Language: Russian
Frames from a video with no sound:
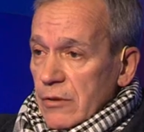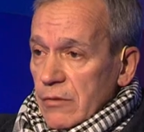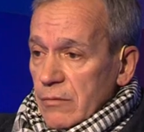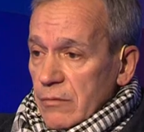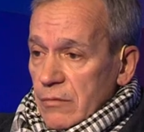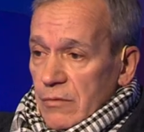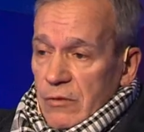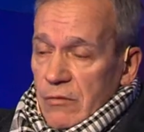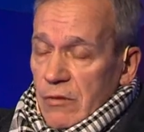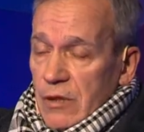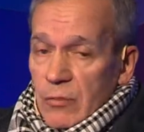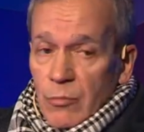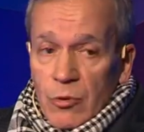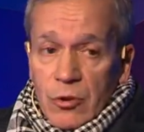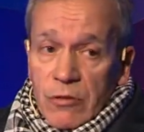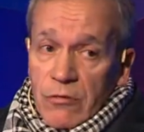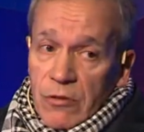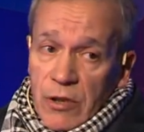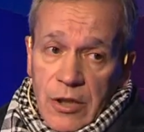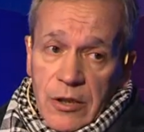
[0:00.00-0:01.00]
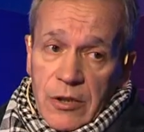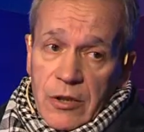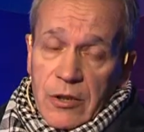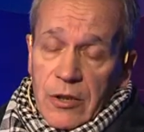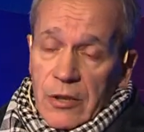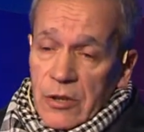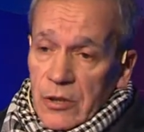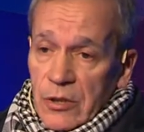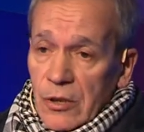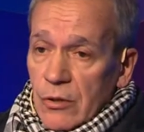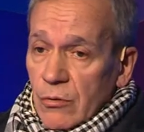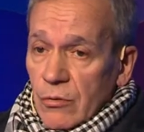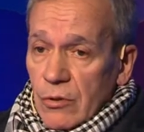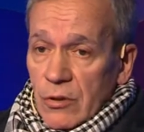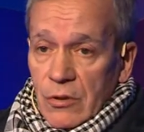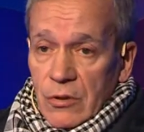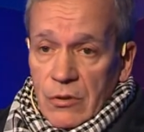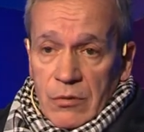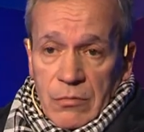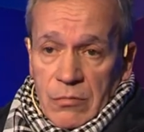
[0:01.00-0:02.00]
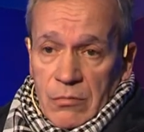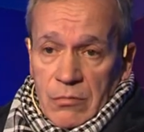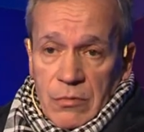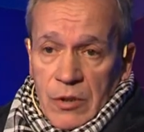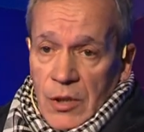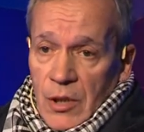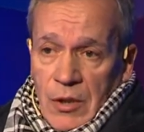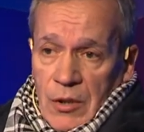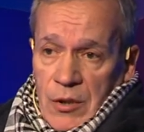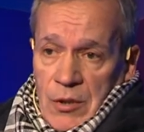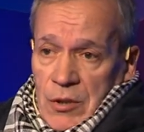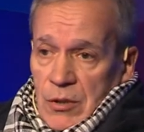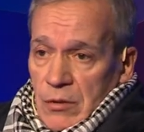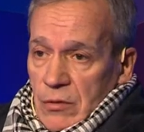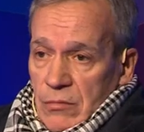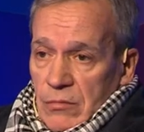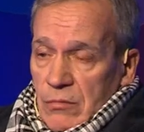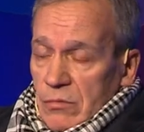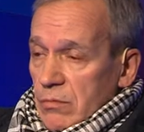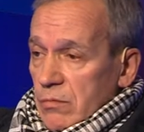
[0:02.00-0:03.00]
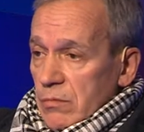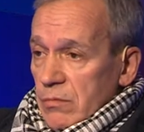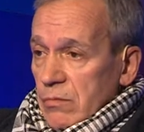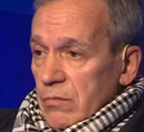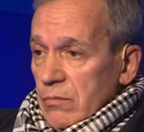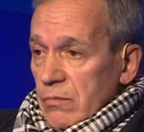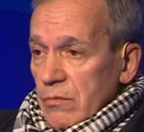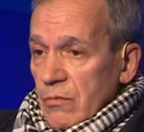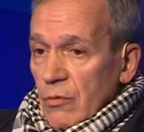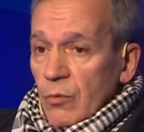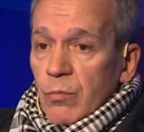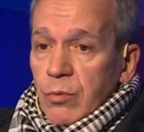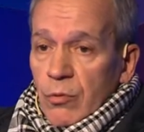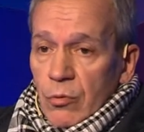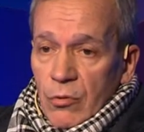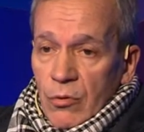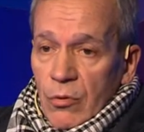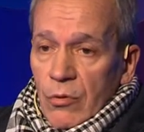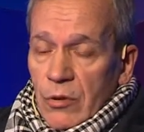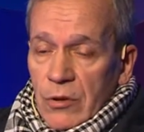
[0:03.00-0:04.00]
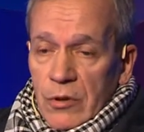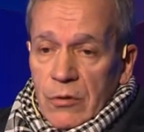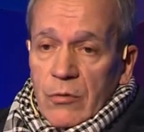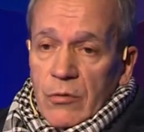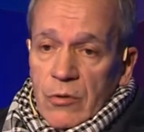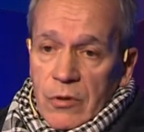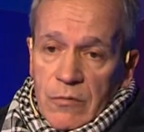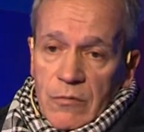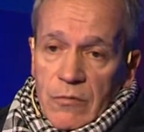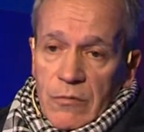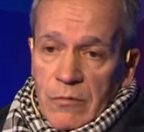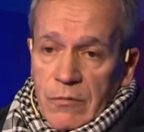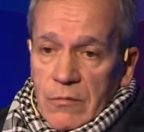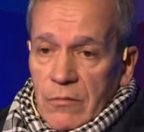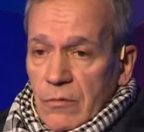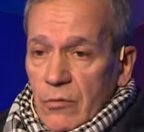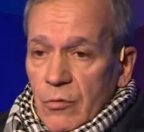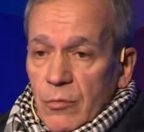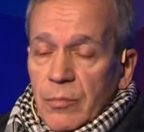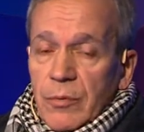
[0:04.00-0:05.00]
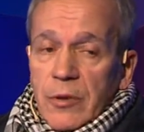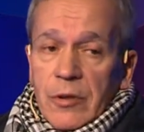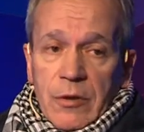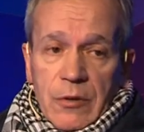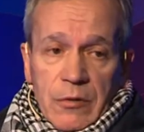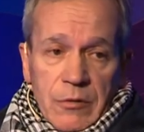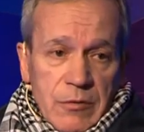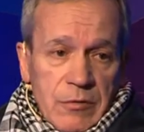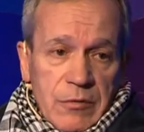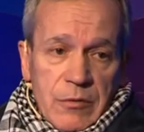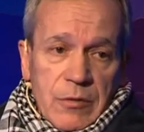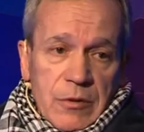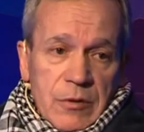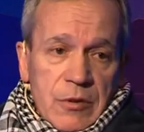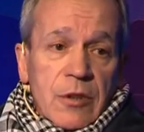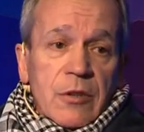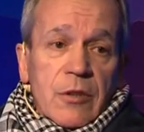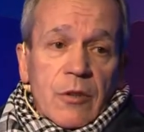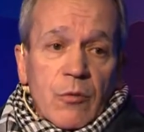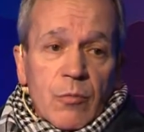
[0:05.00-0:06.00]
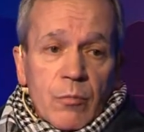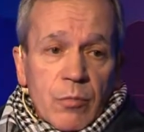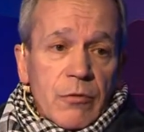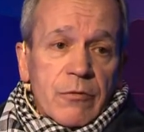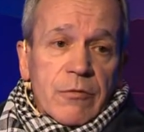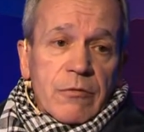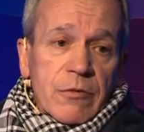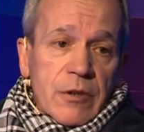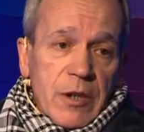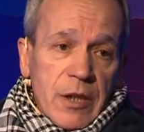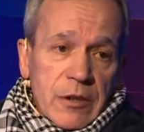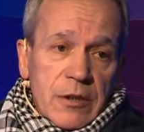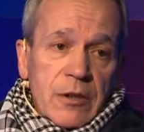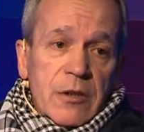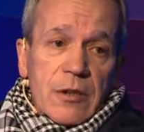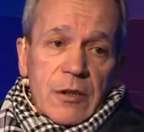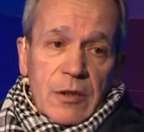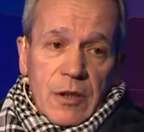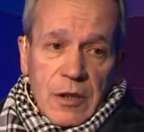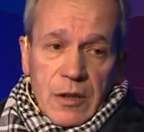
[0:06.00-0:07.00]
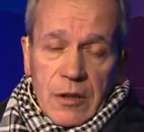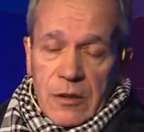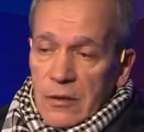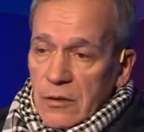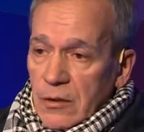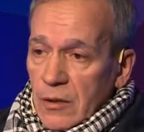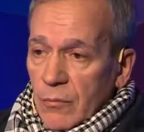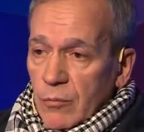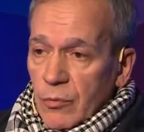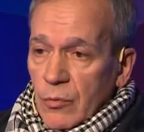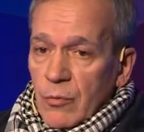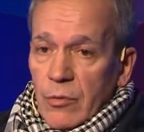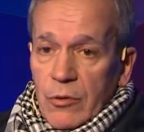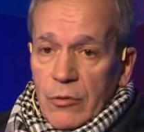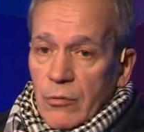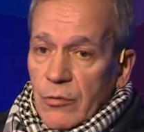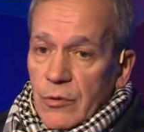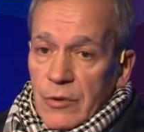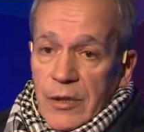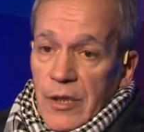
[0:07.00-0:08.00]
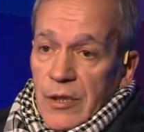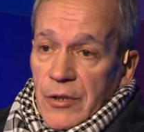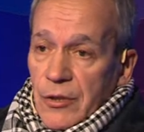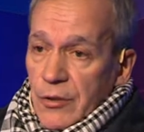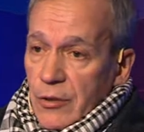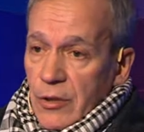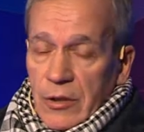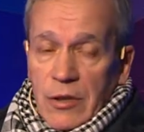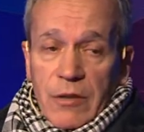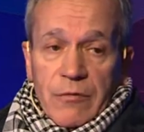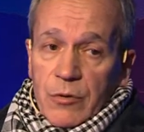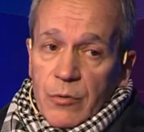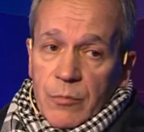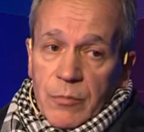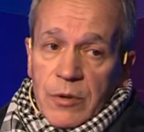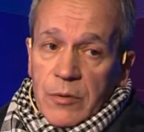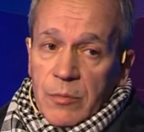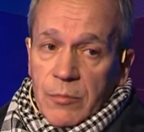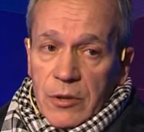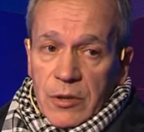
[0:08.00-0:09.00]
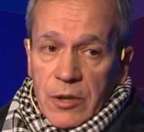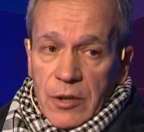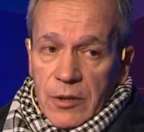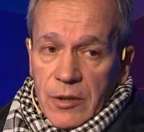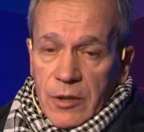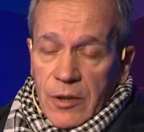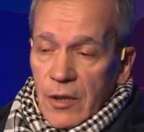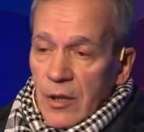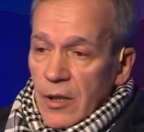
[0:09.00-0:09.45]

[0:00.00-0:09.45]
невозможно выходить на сцену, это э, любую роль ты должен э, любить и, и с этой любовью выходить на, на публику, иначе тогда все бессмысленно.